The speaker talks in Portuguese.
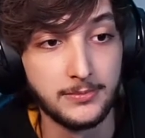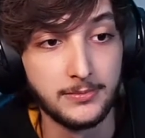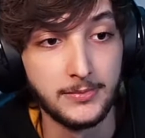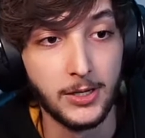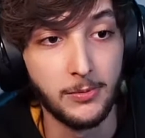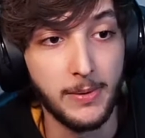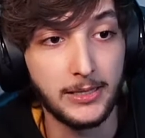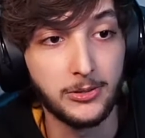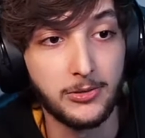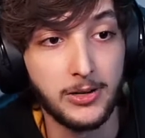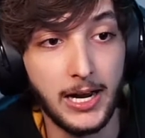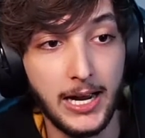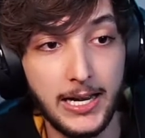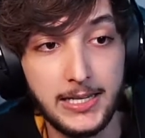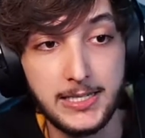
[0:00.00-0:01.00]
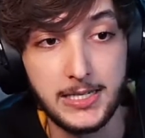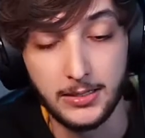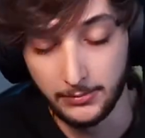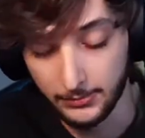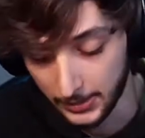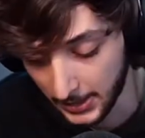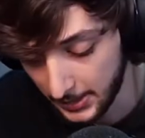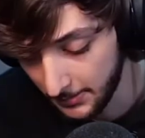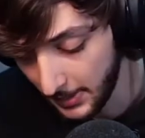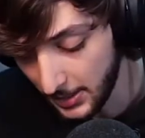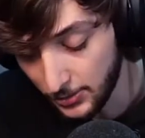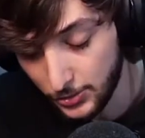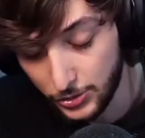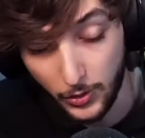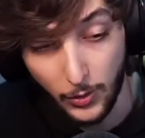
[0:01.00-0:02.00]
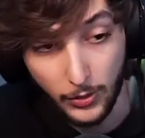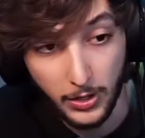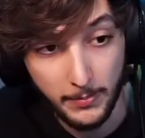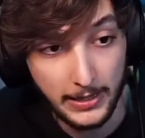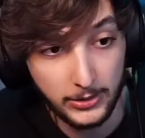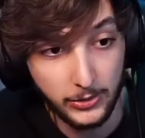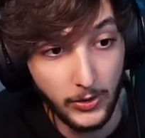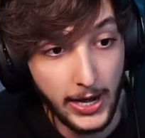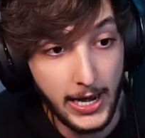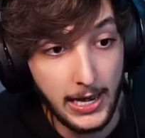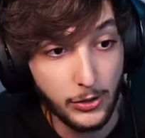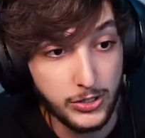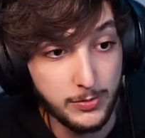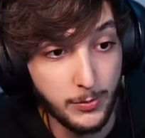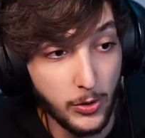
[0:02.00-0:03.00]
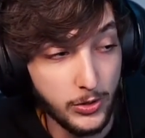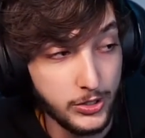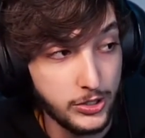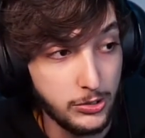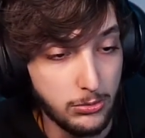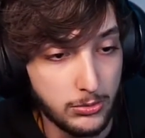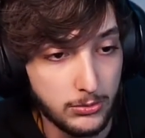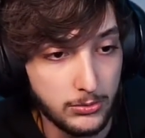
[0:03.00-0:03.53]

Não mata o Kaiser. Mas não sou eu que mato ele, é os monstros.